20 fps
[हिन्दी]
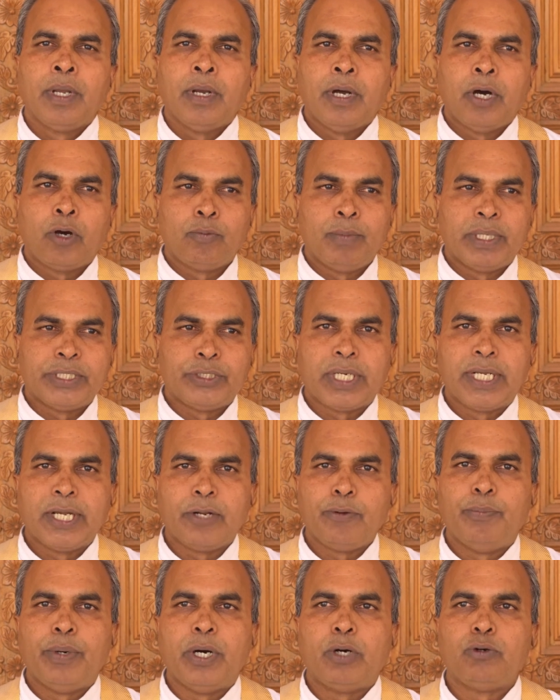और मंदिर
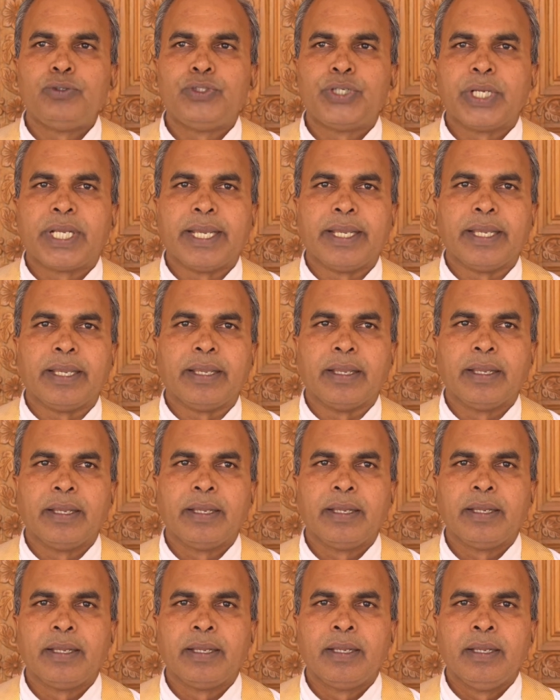गर्भ पहुंच गई
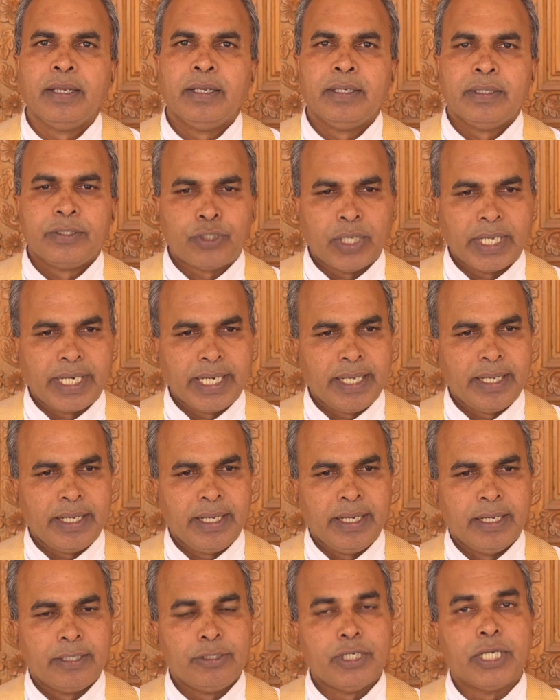सरे
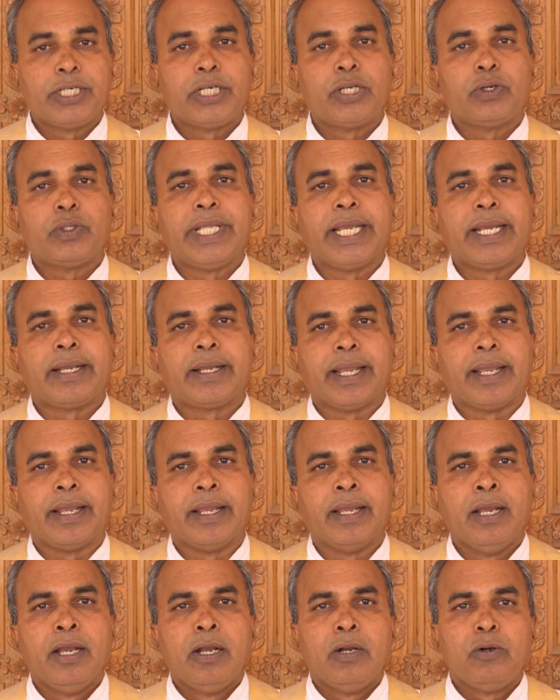ढंडो देखे
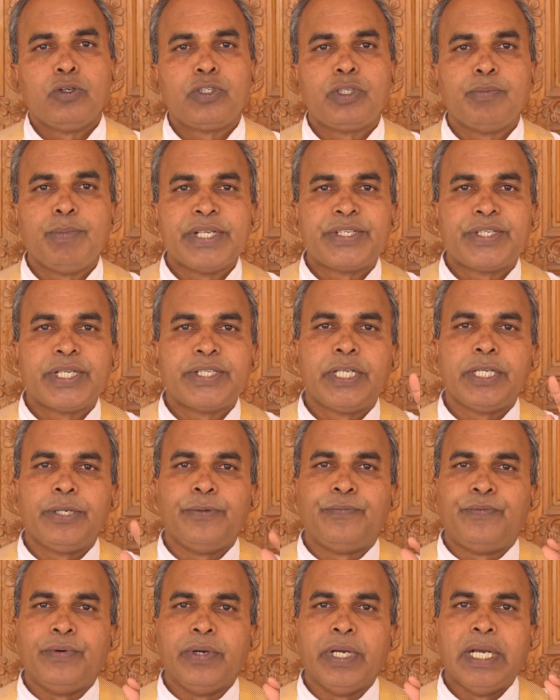उसमें से
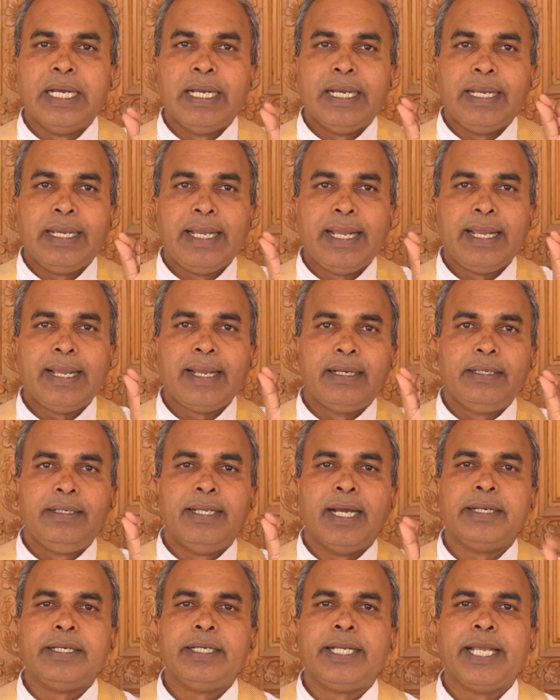सिर्फ एक
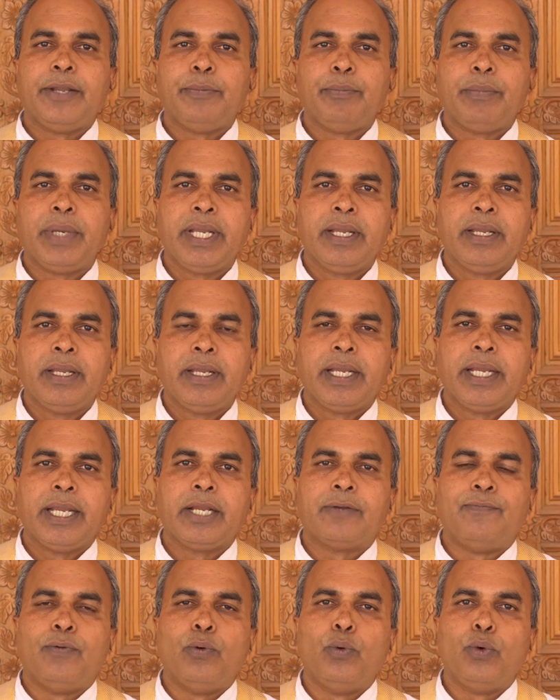ढंडे में
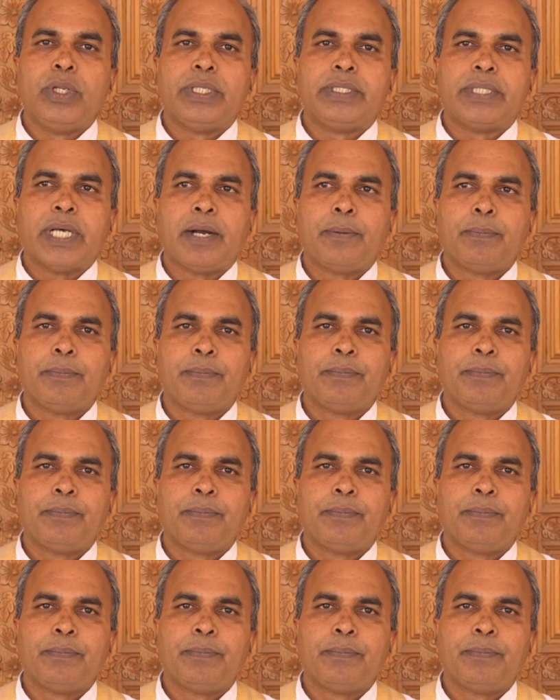एक फूल था